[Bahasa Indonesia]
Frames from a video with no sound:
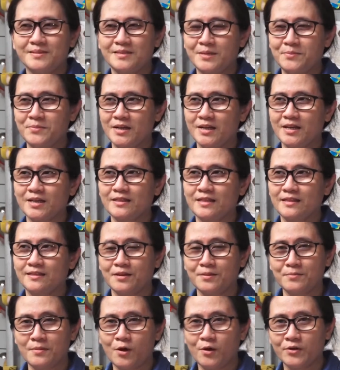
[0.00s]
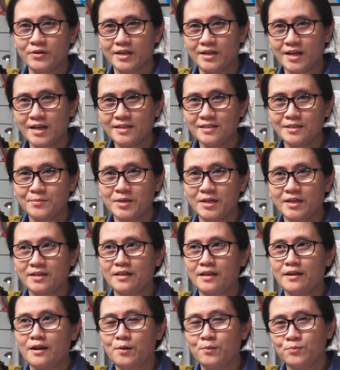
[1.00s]
sambil kita terima orderan sambil
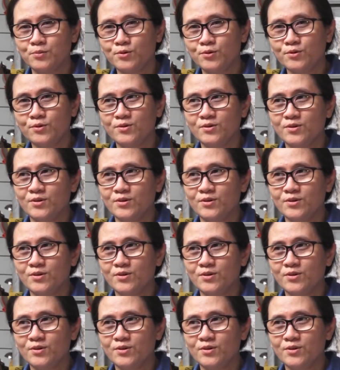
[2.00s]
kita nabung